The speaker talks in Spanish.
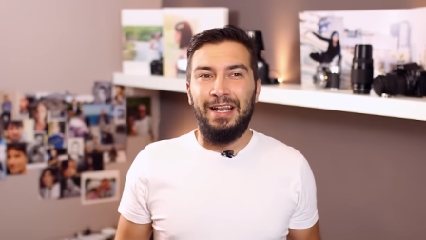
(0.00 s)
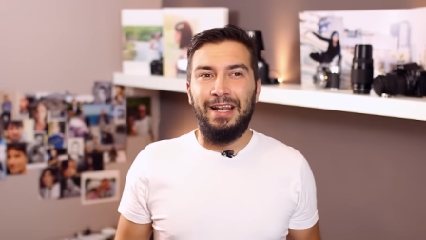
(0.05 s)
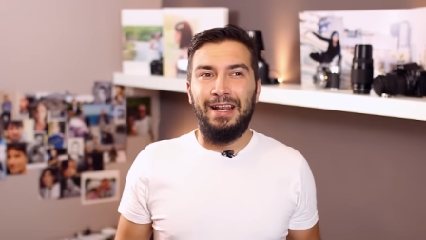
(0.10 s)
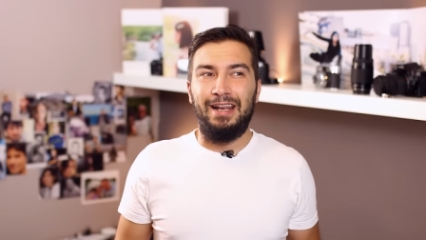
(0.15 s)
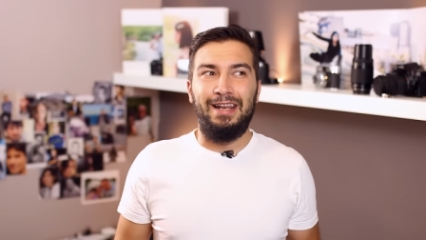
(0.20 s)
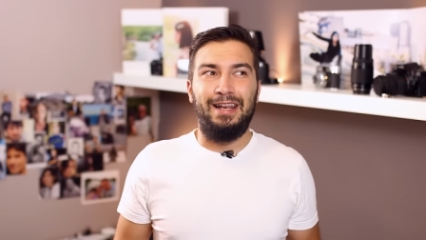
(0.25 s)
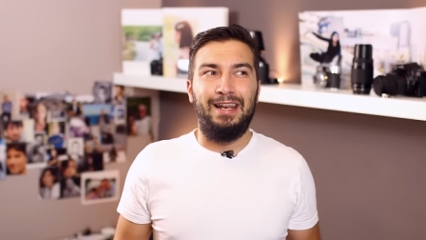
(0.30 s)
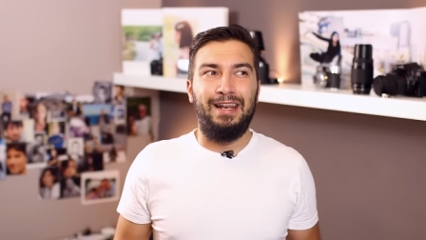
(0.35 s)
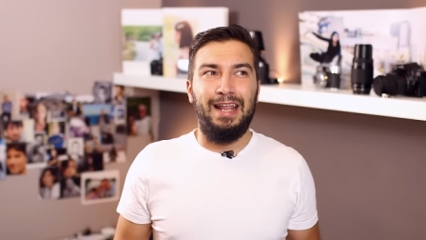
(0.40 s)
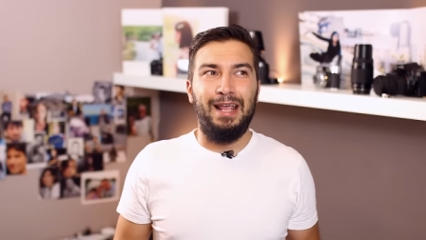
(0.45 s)

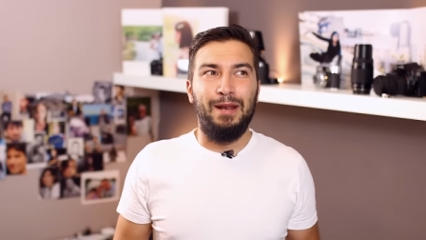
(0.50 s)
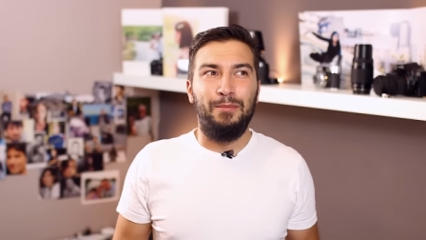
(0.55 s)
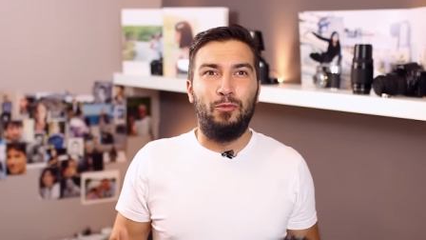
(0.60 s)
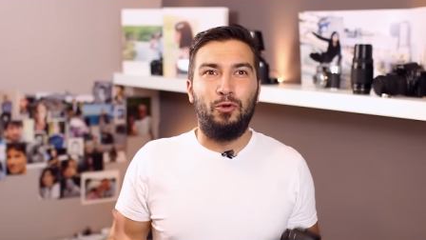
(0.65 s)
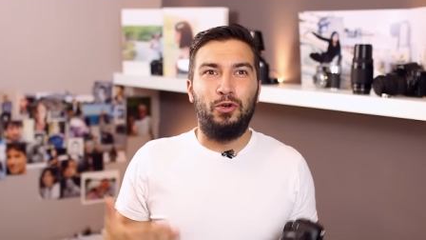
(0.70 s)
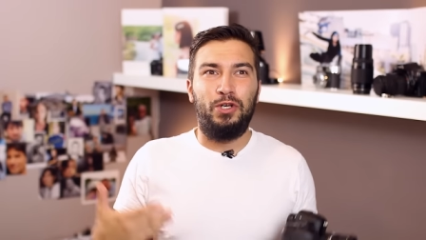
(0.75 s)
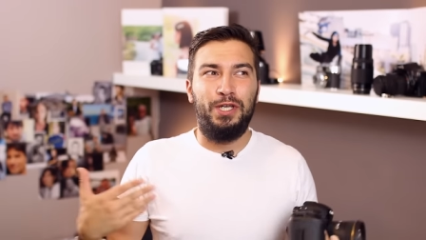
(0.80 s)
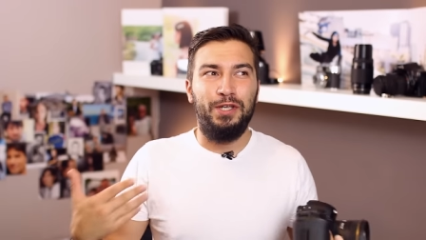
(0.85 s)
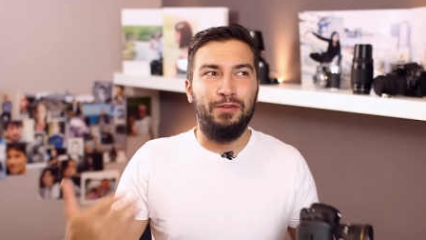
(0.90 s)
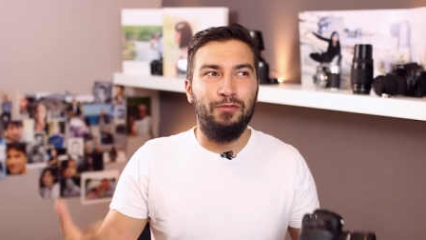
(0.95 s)
el
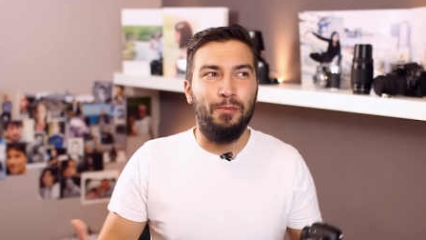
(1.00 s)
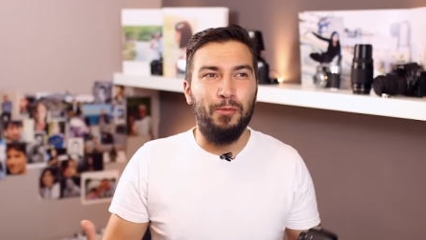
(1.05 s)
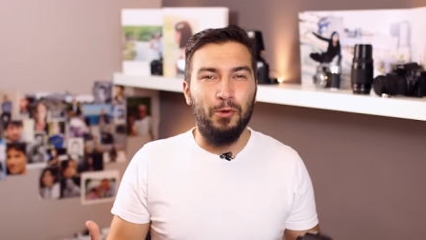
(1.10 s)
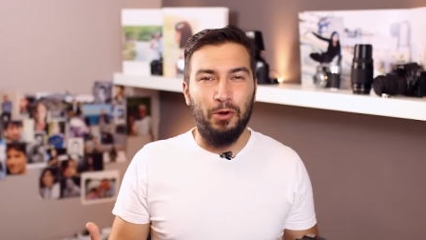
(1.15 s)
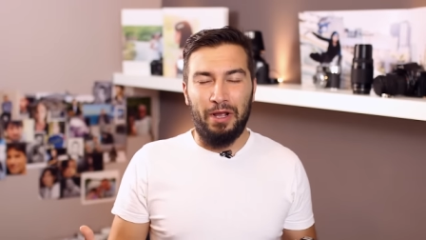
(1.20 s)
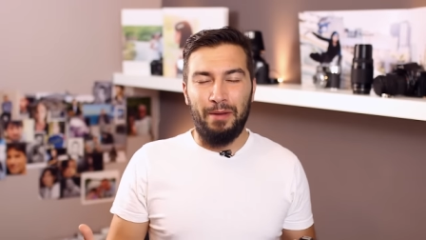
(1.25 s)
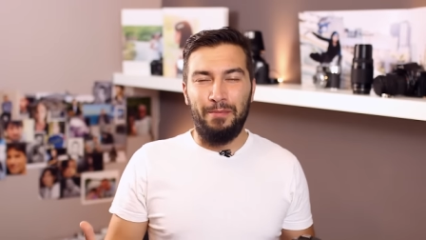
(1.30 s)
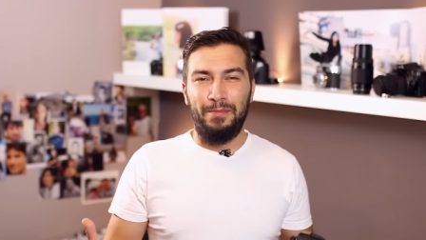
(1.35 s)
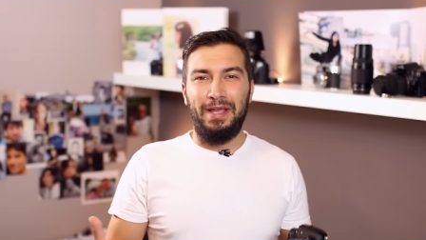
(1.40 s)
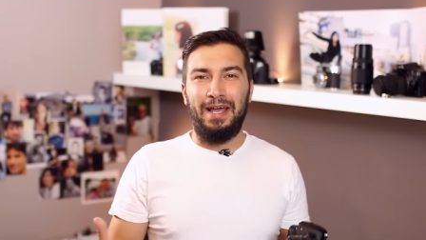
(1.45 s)
motivo
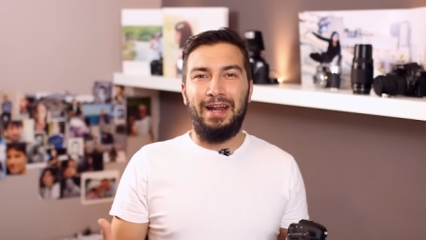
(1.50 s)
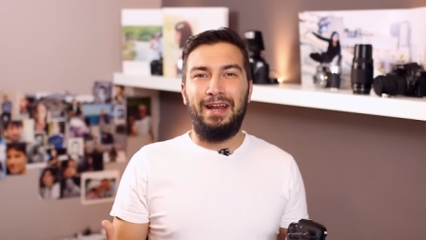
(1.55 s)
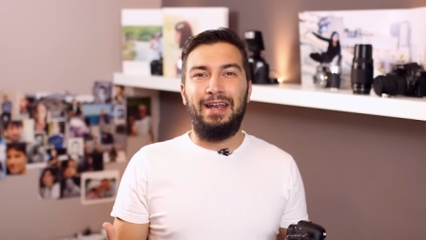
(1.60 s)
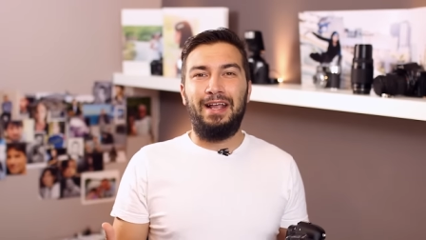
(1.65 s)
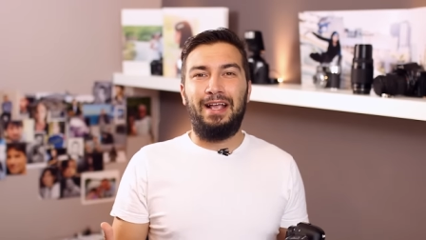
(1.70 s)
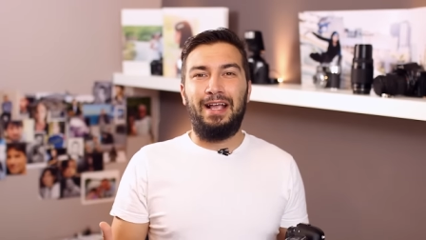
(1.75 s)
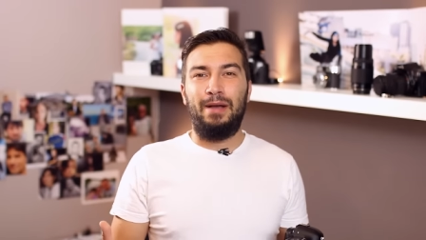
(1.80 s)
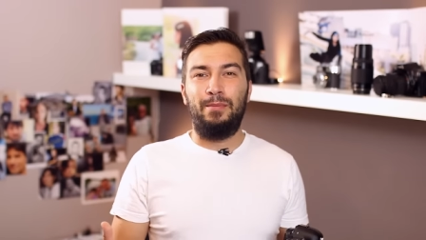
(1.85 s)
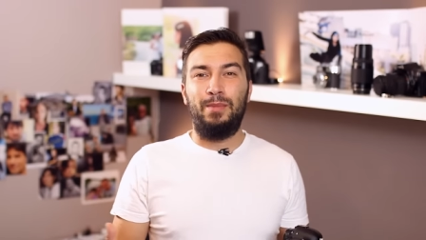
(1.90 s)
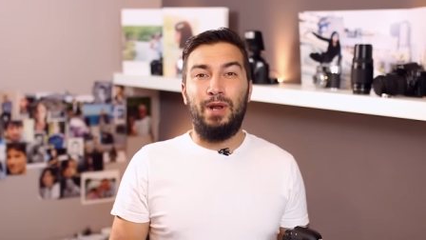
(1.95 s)
por cambiar
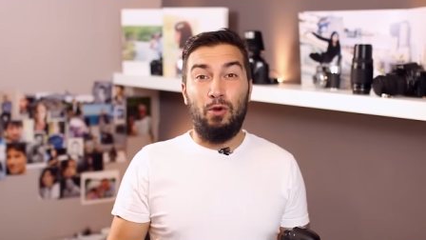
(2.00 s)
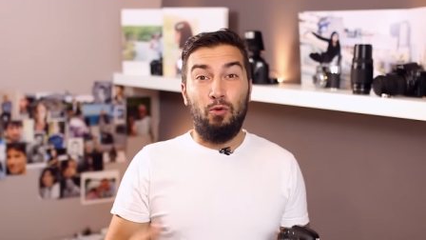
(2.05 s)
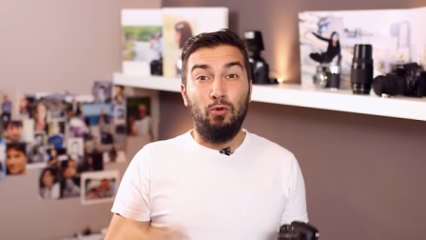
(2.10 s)
de cámara,